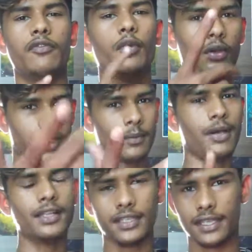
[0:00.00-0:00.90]
फ़ोन के
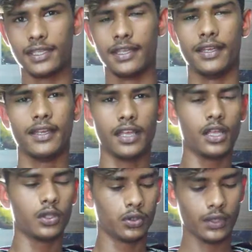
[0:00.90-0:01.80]
बाद यही है
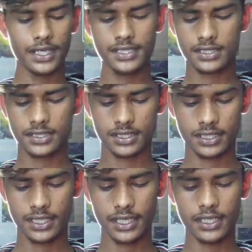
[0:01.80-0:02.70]
तो गाइज
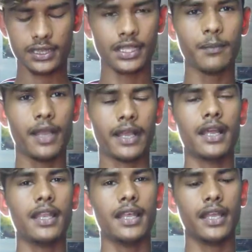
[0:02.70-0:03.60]
ये इतना
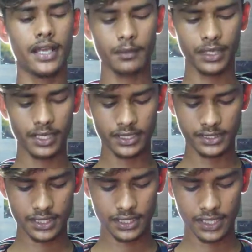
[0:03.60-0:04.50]
महंगा लेने का मेरा
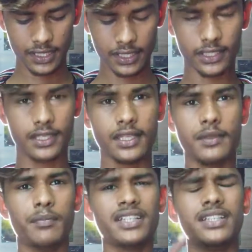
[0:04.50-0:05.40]
रीज़न यही है कि
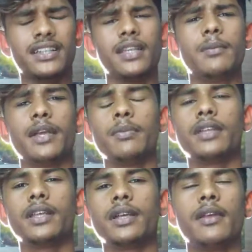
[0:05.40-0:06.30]
मैं जितने भी अभी
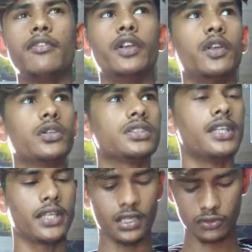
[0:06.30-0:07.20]
तक मैंने वीडियोस
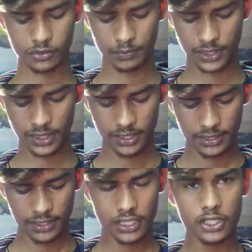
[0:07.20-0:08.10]
देखे उस
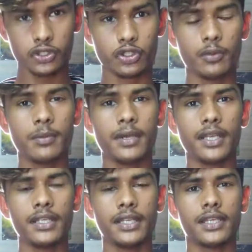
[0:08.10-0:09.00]
पर जो भी
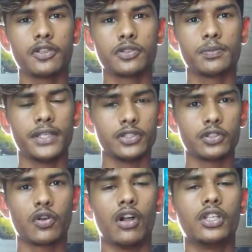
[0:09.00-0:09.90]
मैंने देखे उस पर
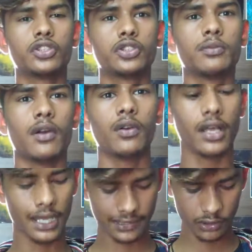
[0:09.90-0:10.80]
जो कॉल शू माउंट
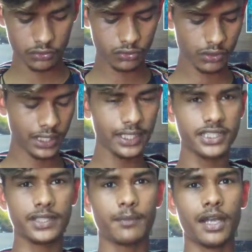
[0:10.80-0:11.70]
लगाते हैं उसको
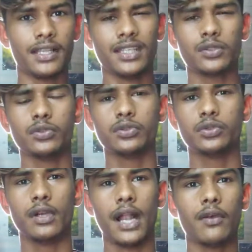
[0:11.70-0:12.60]
डायरेक्ट चिपकाते तो
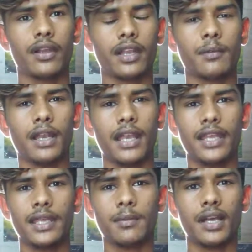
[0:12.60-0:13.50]
जुगाड़ वगैरह
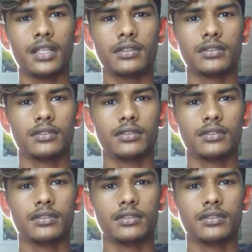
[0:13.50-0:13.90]
बनाने के बाद